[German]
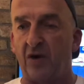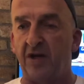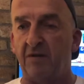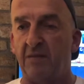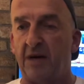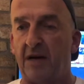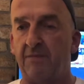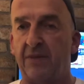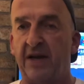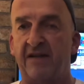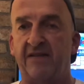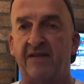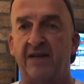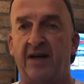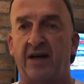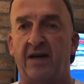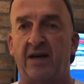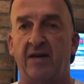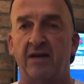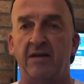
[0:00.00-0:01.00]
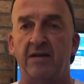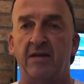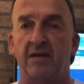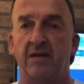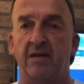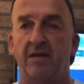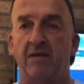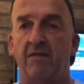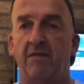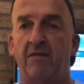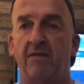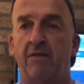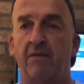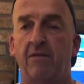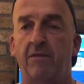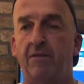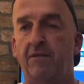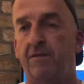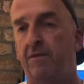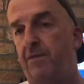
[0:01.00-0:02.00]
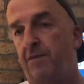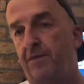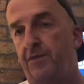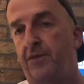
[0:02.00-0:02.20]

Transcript: immer besser äh,